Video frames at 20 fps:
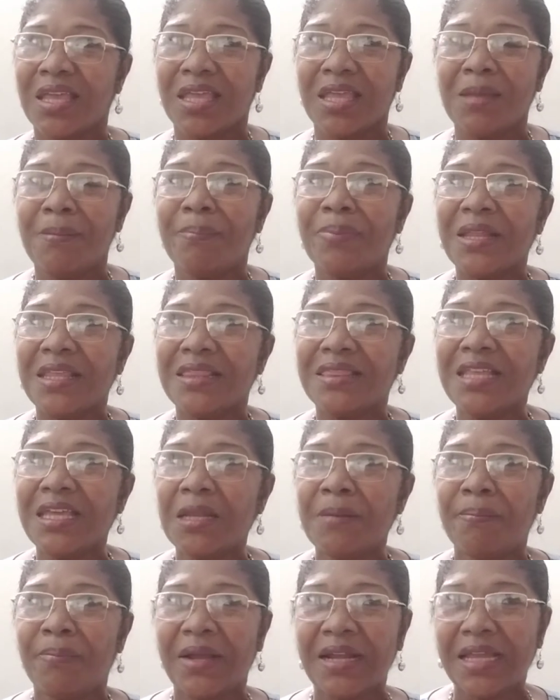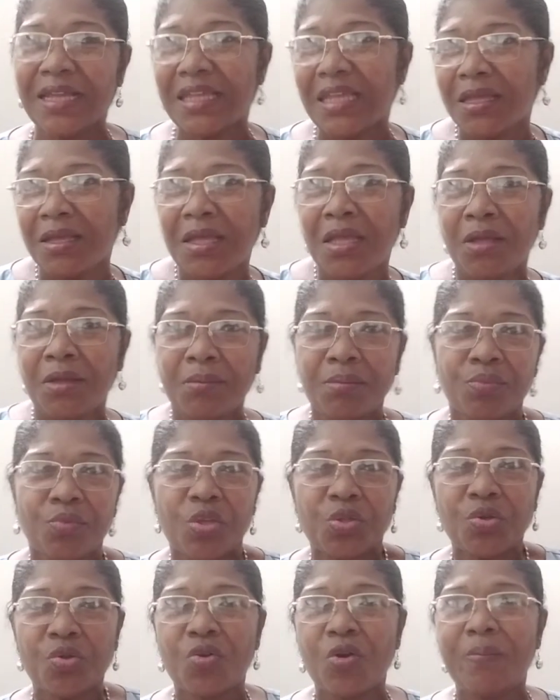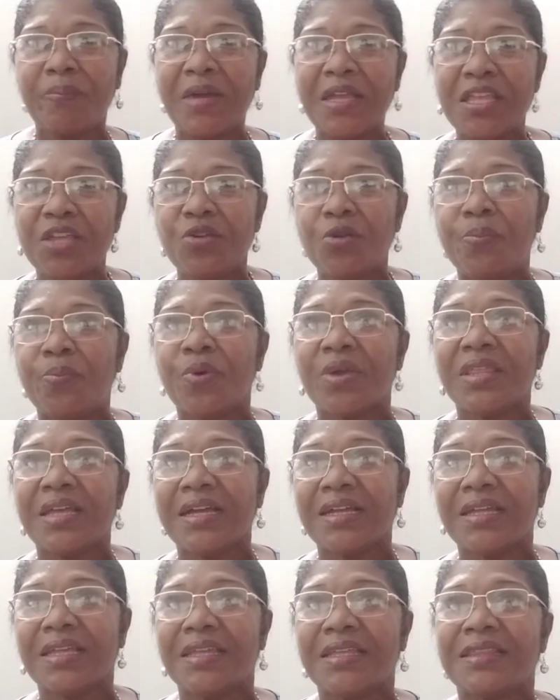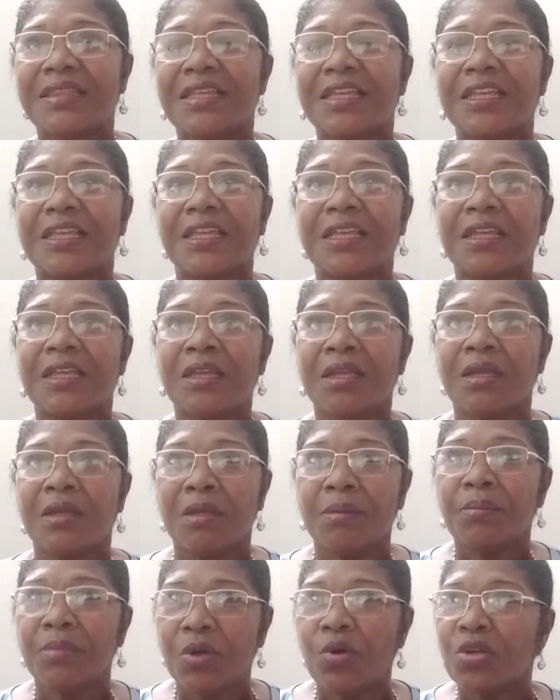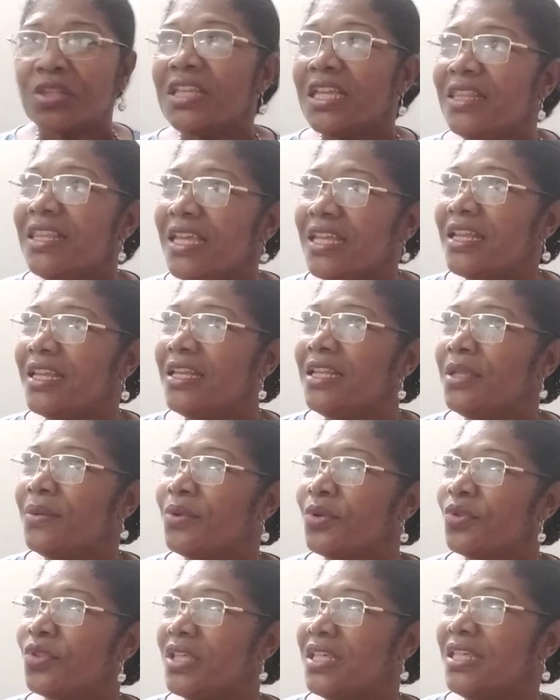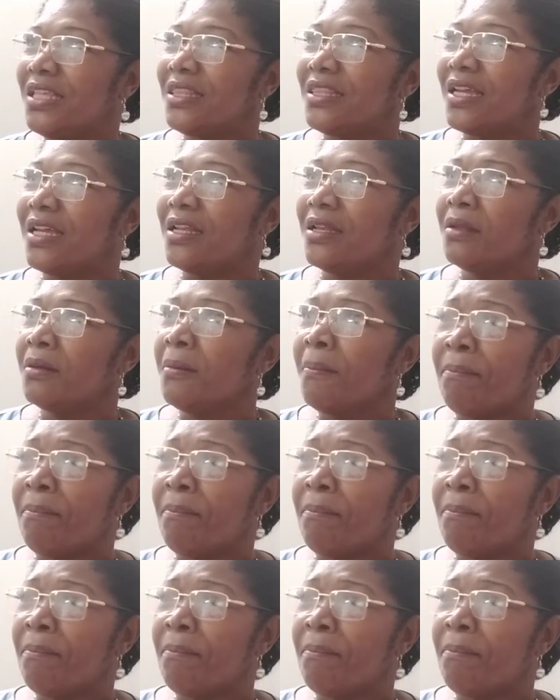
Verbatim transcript: emprender para que nuestros compañeros puedan este, obtener el libro digital.